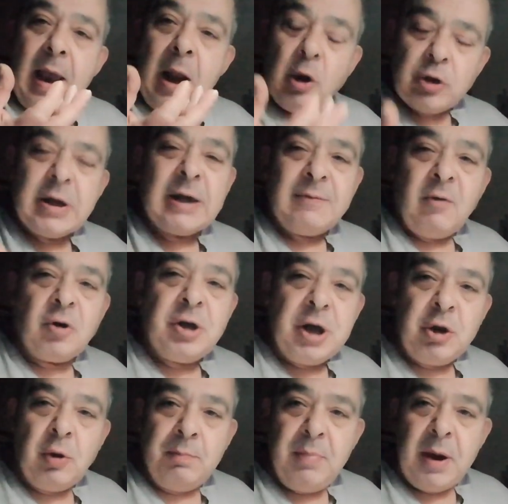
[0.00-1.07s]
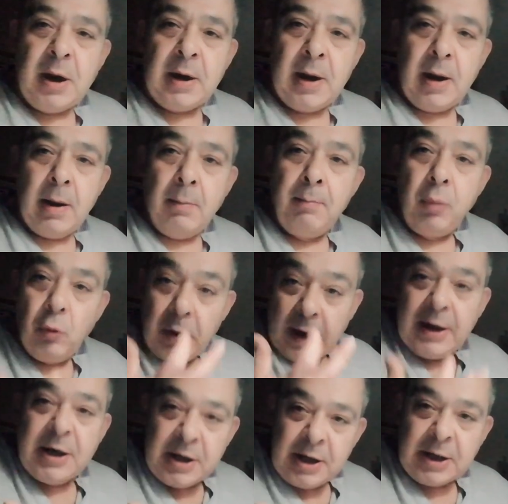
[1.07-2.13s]
e lo sta svolgendo bene, pure
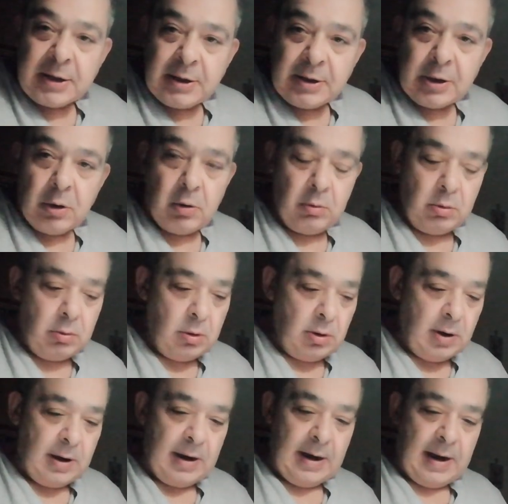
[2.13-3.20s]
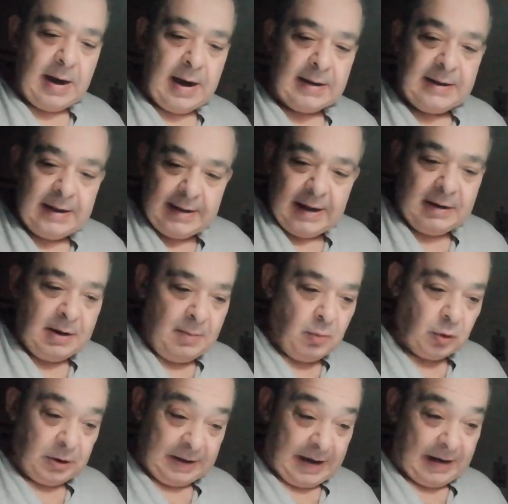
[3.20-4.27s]
all'inizio, e si sta
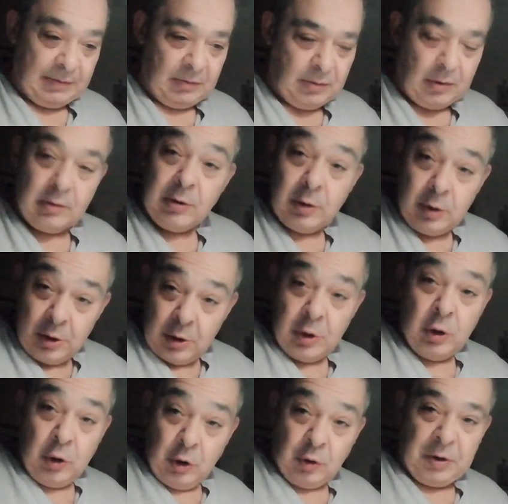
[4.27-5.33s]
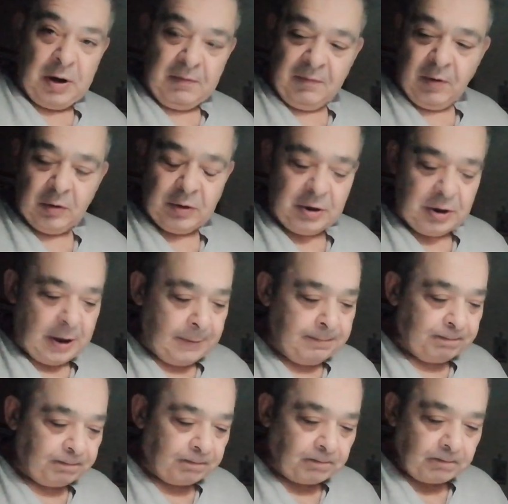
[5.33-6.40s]
dimostrando con il Foggia
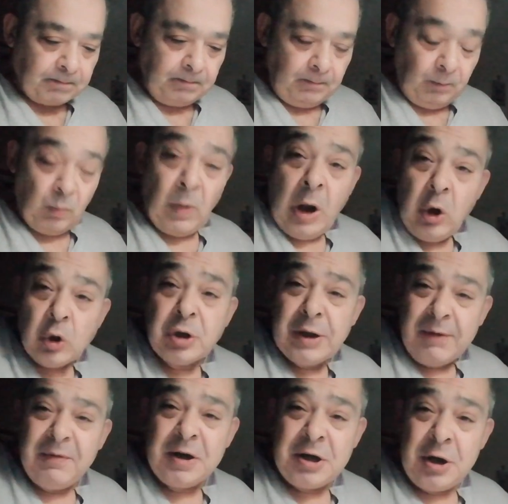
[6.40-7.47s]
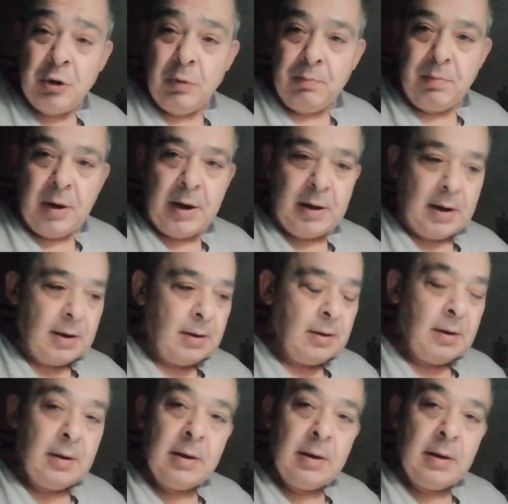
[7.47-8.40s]
lo sta facendo bene.